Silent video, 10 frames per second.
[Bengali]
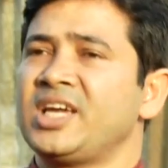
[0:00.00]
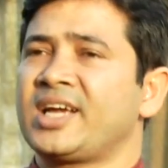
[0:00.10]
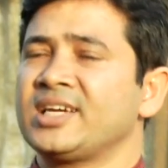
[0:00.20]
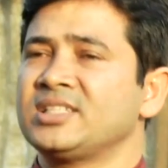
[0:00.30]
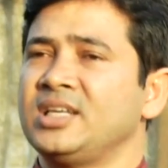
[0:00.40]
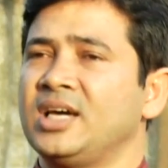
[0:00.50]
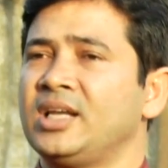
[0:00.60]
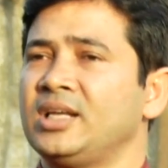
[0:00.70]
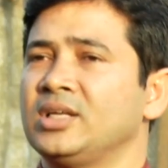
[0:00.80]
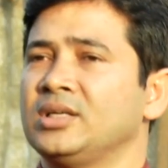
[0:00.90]
শেখ
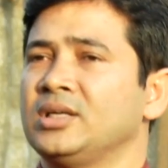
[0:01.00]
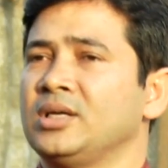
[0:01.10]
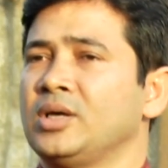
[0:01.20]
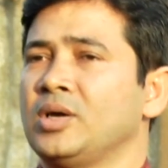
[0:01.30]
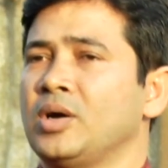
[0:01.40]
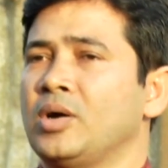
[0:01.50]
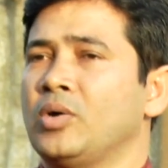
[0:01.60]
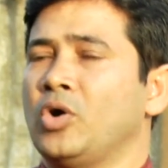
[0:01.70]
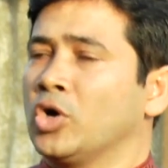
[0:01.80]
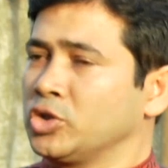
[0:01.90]
হাসিনার
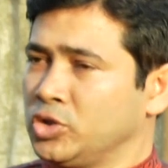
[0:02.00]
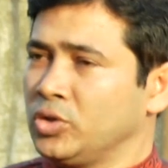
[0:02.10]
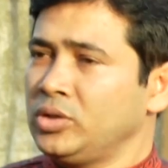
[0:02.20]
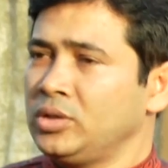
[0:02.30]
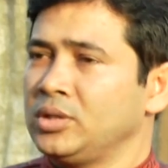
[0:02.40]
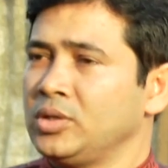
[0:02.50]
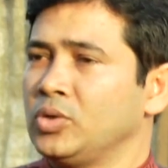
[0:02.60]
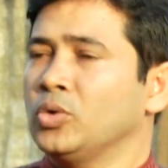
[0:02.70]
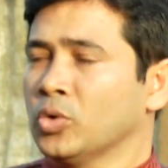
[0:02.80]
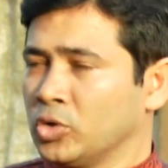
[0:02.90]
অর্জন
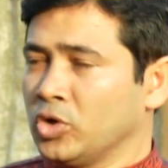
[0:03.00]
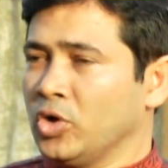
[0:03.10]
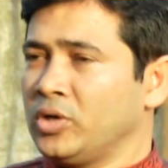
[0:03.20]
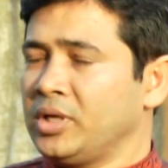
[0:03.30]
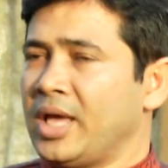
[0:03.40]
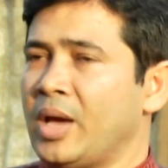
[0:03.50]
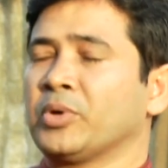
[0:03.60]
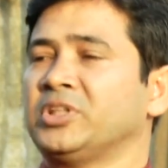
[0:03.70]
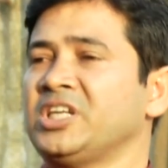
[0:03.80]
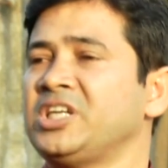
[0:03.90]
উন্নয়ন
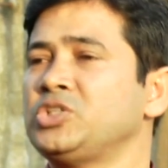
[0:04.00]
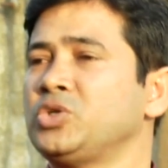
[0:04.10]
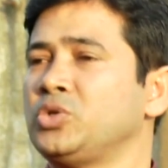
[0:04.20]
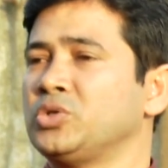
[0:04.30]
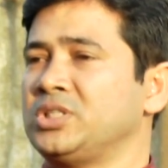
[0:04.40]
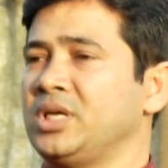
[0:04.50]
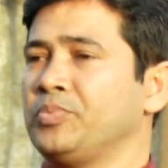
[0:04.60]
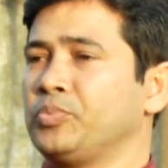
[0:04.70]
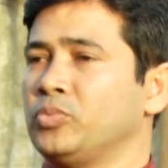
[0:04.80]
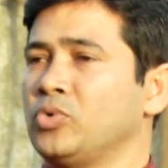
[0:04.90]
এবং দেশের জন্য যে
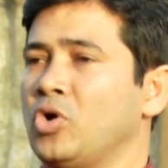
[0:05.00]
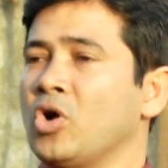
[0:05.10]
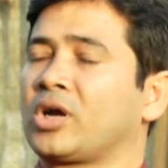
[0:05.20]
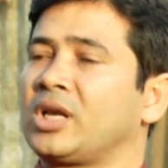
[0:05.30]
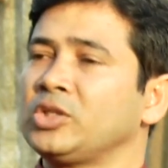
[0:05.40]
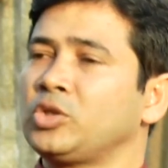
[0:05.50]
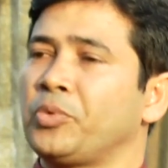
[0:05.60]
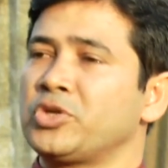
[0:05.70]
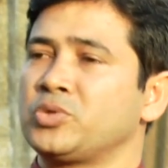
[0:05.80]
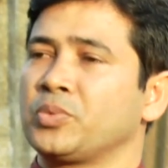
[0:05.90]
অক্লান্ত
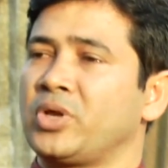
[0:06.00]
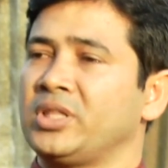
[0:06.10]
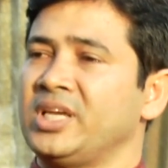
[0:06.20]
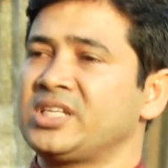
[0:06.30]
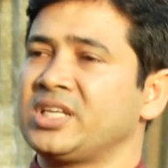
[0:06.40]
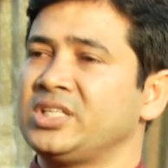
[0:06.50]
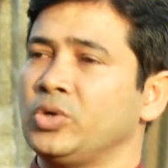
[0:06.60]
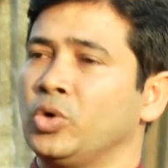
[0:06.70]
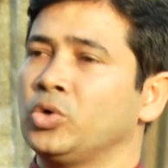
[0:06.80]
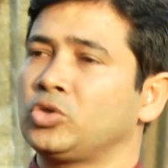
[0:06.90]
পরিশ্রম করে দেশকে যে
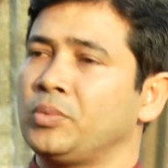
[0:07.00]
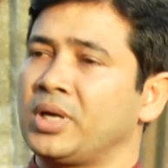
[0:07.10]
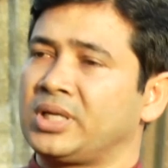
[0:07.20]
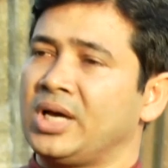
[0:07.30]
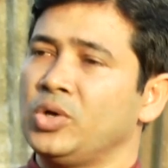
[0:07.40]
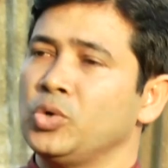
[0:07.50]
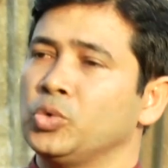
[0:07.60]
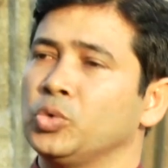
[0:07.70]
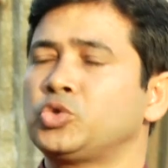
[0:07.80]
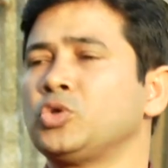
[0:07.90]
অন্যতম একটা
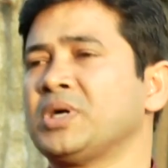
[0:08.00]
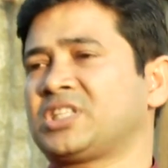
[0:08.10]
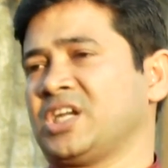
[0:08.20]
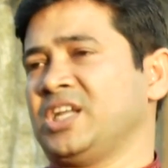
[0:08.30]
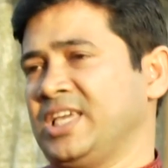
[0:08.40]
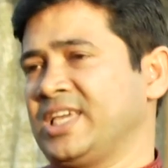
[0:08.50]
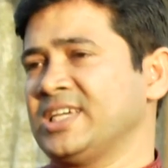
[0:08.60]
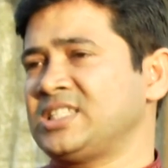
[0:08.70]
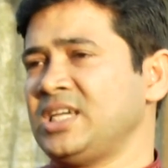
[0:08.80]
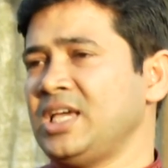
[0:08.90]
উচ্চমাত্রা নিয়ে
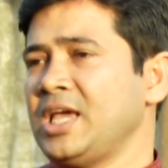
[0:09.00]
গিয়েছে